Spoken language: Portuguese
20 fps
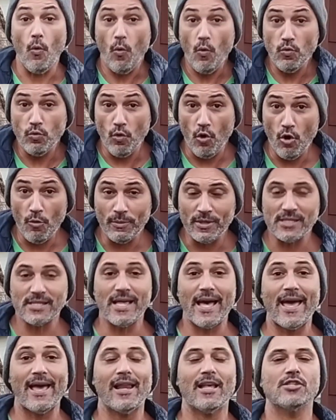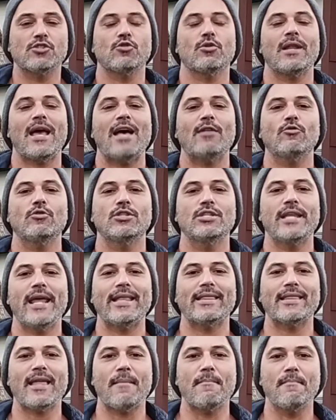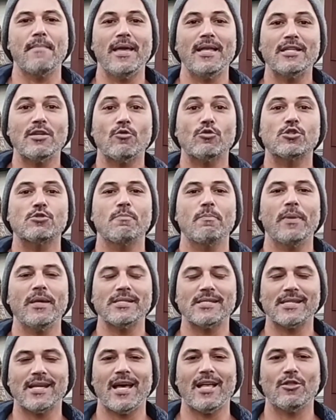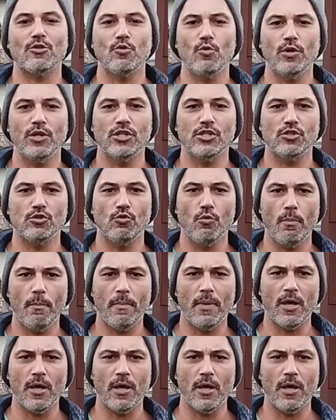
O nome está relacionado diretamente aos pescadores do